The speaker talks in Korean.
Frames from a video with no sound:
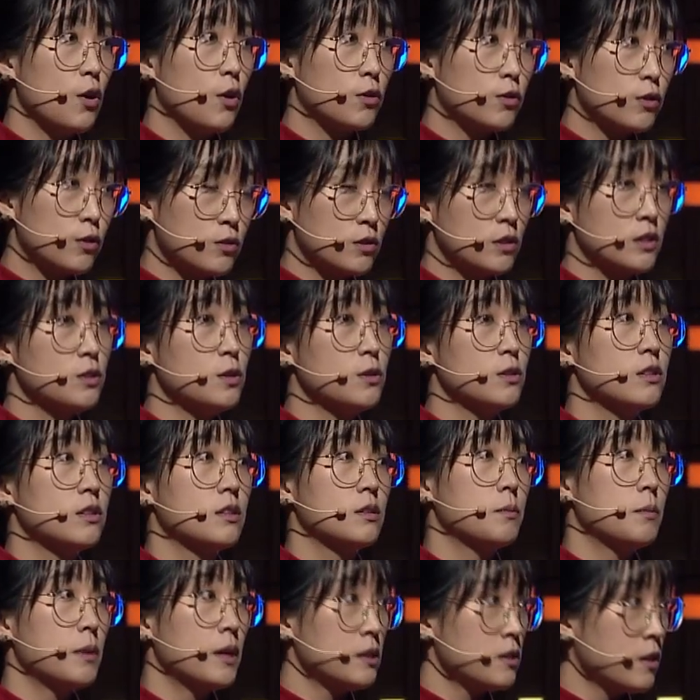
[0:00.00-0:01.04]
어떤 시설들은
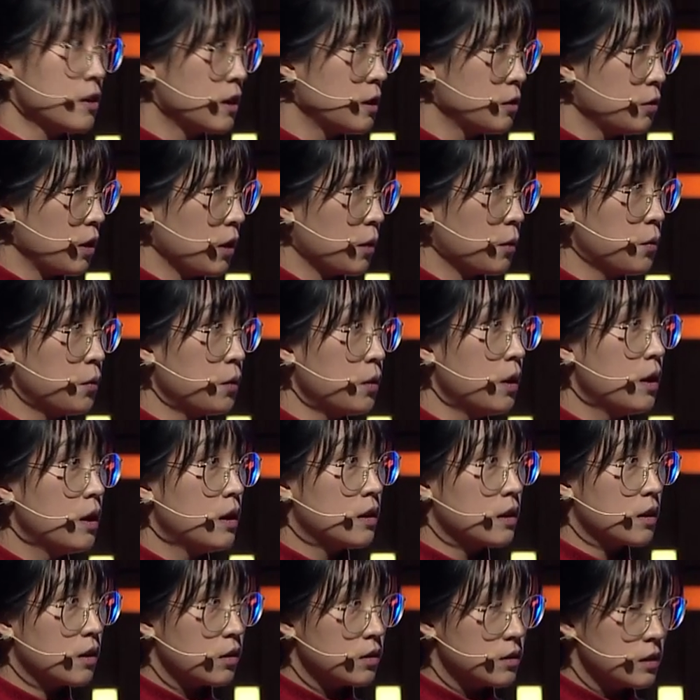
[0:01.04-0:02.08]
폐쇄가 되고
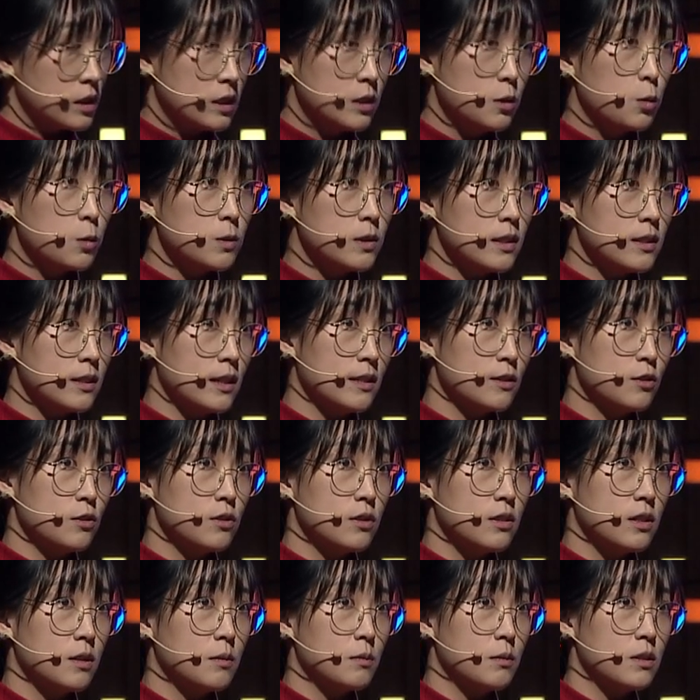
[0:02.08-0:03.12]
그, 그곳에 살던
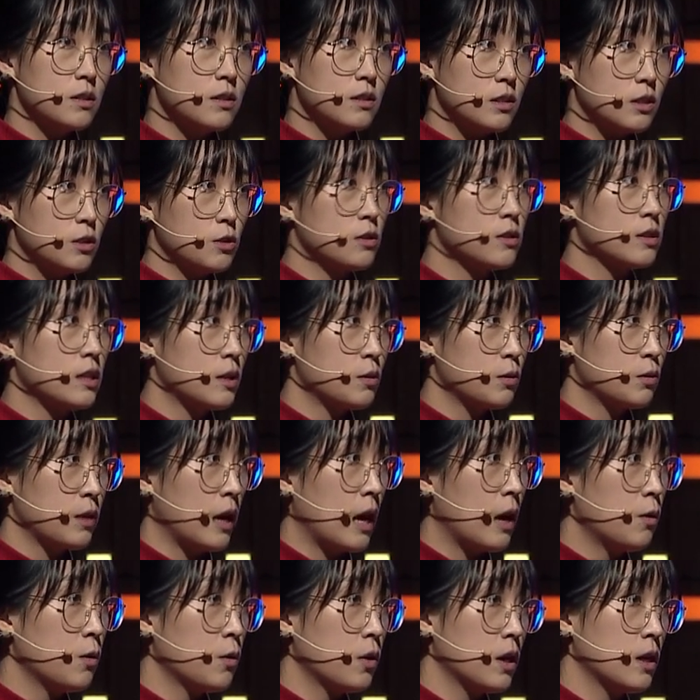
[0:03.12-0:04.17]
사람들은 지역사회로
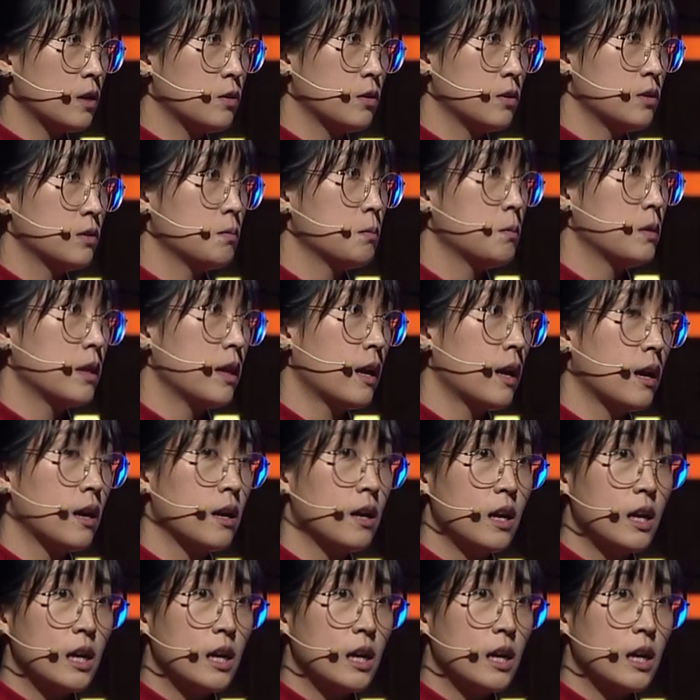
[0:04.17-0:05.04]
나오게 됐습니다.